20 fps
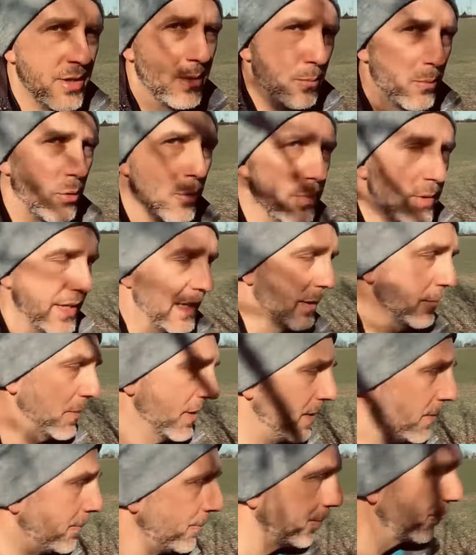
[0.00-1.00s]
Problem.
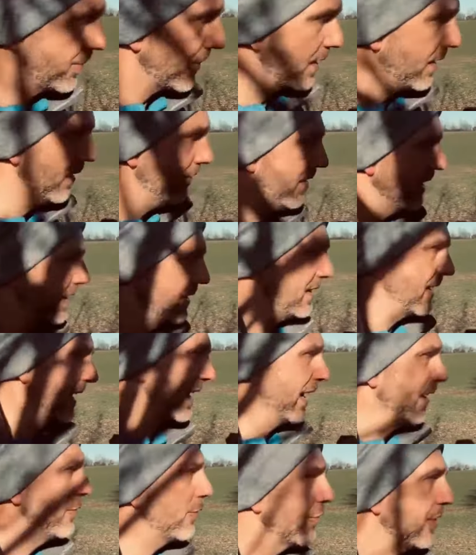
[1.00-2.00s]
Dann werdet ihr
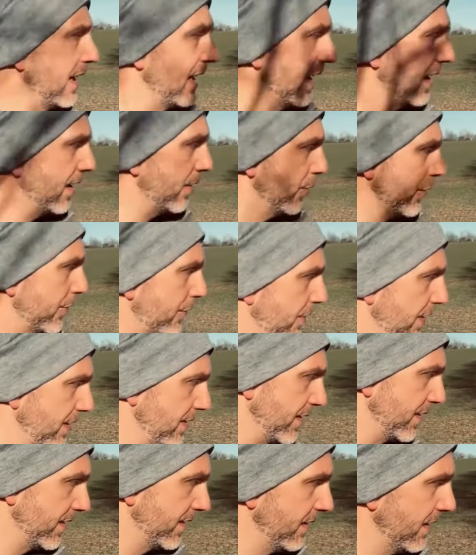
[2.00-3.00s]
ganz schnell
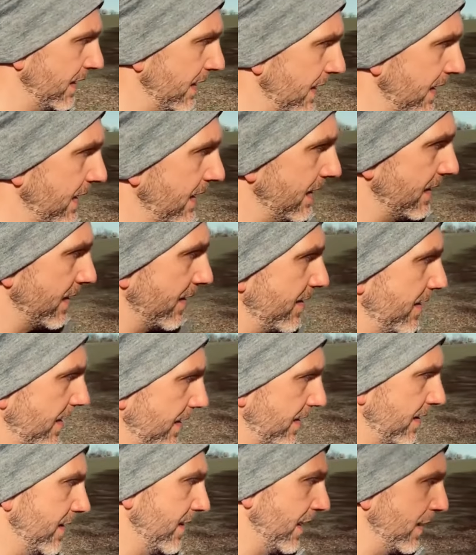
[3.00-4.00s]
herausfinden, dass ihr
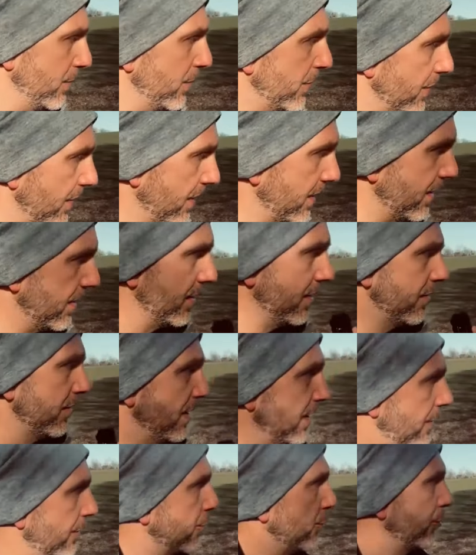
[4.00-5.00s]
in dem Sinne, wie
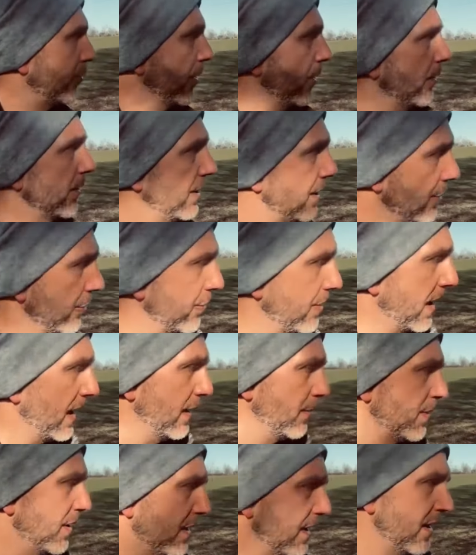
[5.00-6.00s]
die Zuschauerin hier
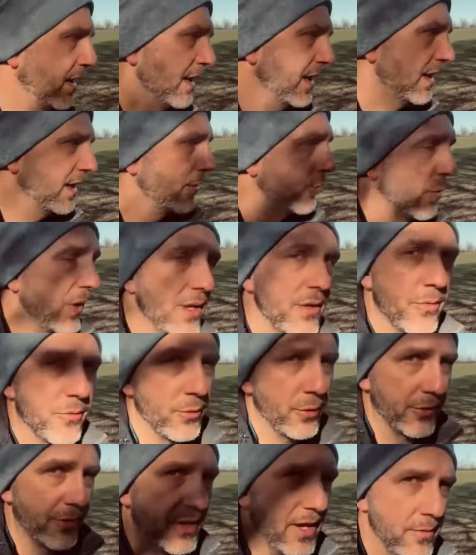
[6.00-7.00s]
schreibt,
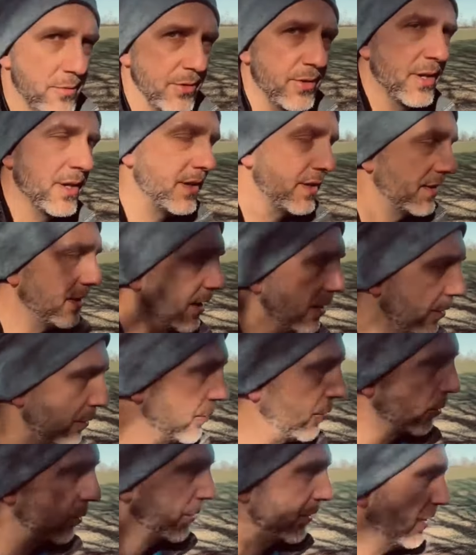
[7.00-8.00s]
24-7 darauf
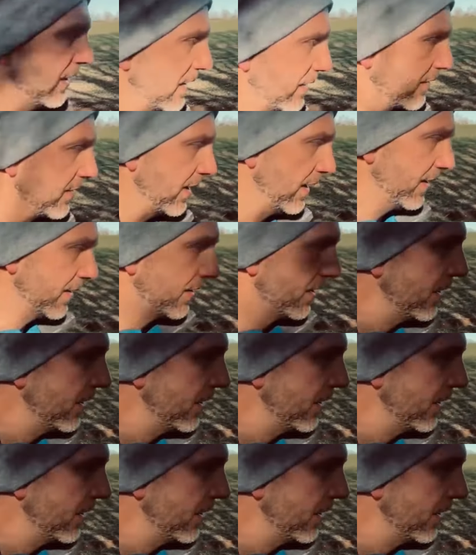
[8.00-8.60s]
fokussiert seid.